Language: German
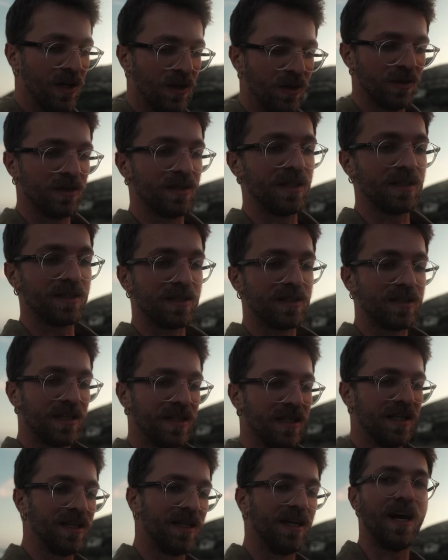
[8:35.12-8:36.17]
Und das ist
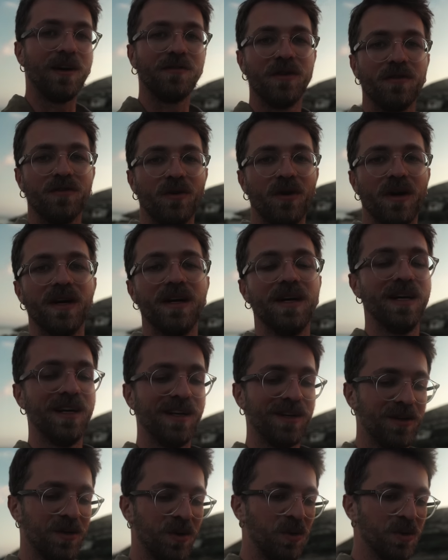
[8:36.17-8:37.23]
nach wie vor
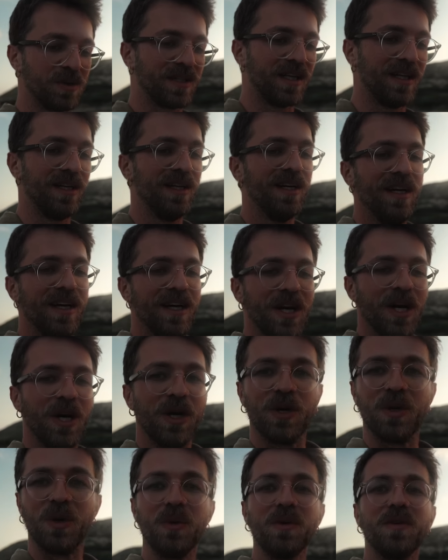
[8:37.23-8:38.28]
ein großer
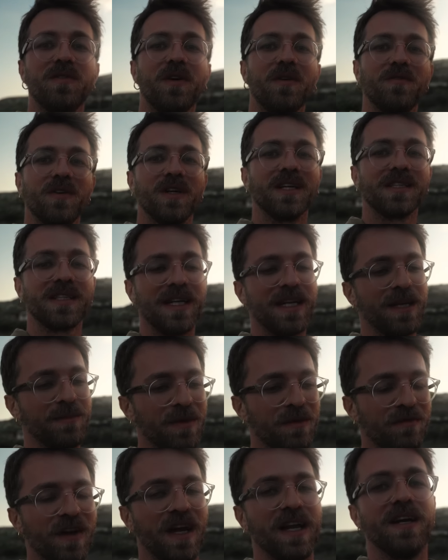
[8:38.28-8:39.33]
Grund, warum wir das
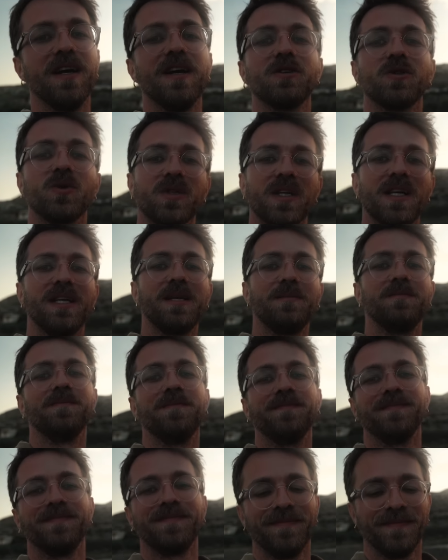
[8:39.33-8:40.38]
Leben im Van so sehr
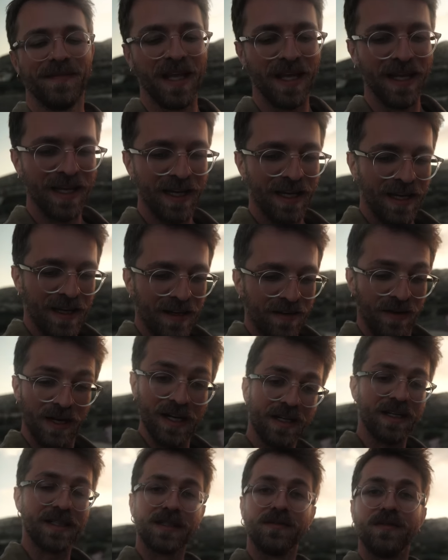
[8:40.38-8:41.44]
lieben.
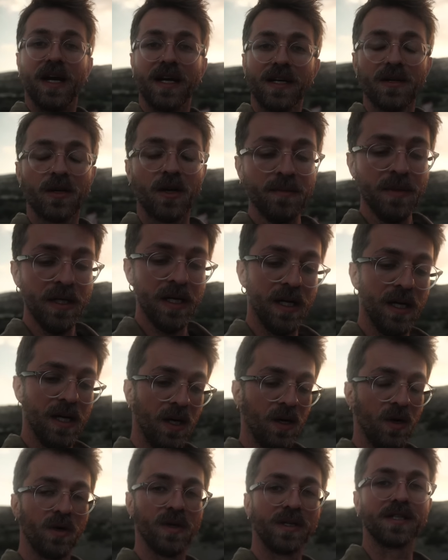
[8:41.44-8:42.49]
Weil jetzt sind wir angekommen,
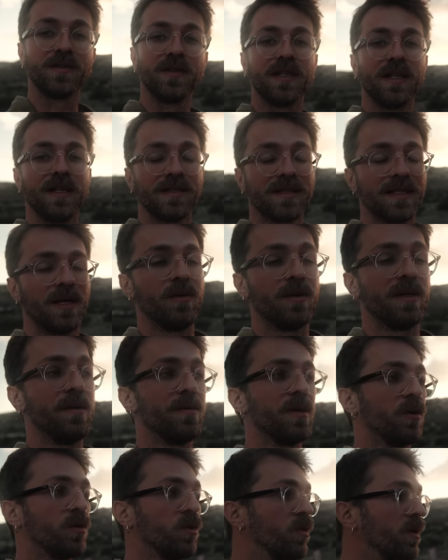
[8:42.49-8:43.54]
und es wird jetzt auch,
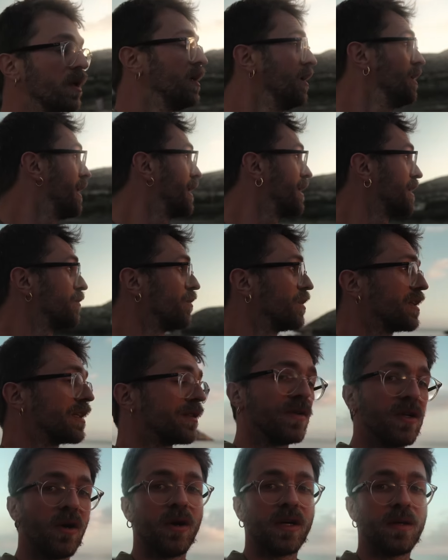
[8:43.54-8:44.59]
nämlich auch dunkel. Eigentlich wollte ich
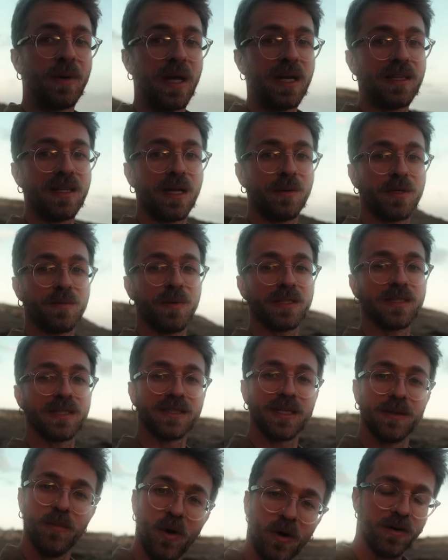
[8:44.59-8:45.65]
das Video heute beenden, aber ich mache
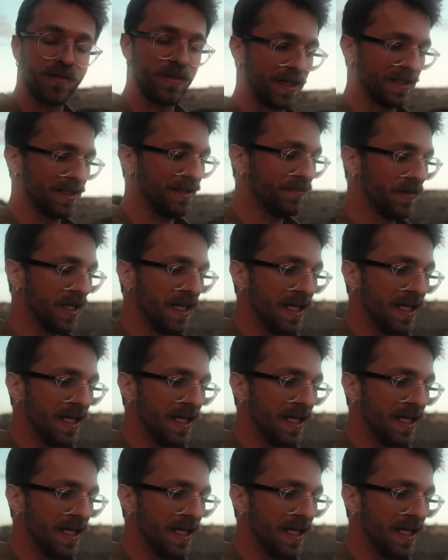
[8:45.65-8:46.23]
das dann morgen weiter.